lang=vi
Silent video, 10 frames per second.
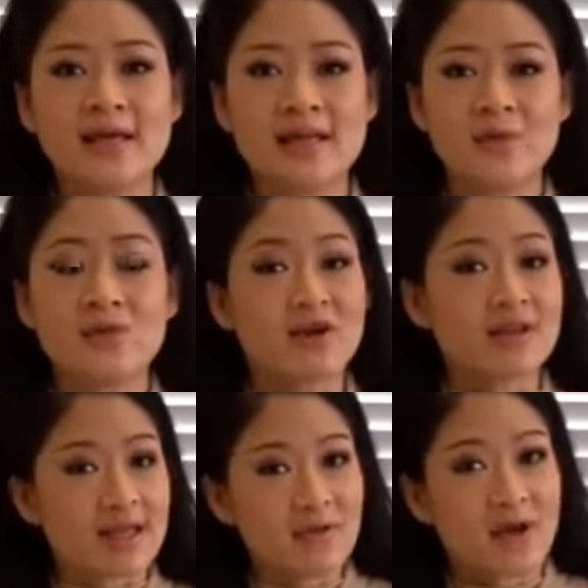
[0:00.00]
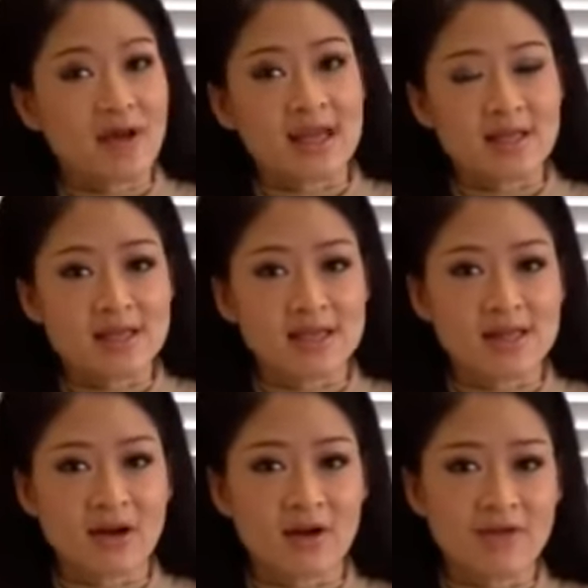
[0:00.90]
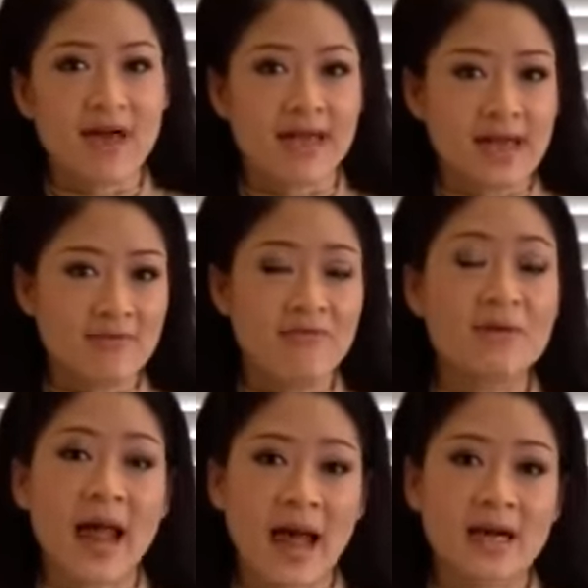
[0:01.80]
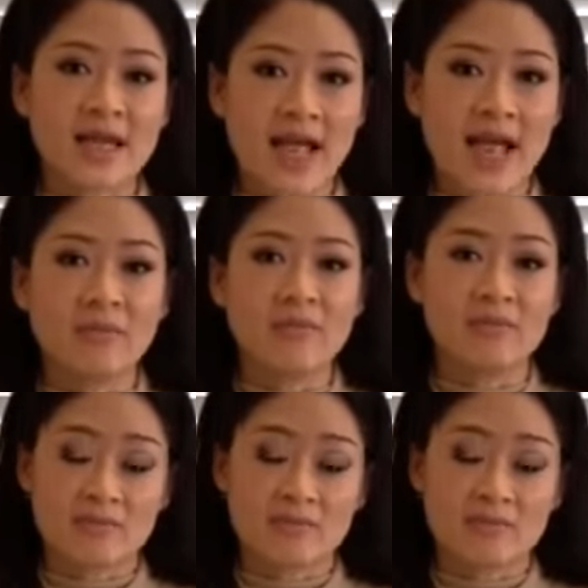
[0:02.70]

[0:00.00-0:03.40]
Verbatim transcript: Thì quý vị có thể theo dõi lại chương trình nói về cái viêm lạ ở trẻ em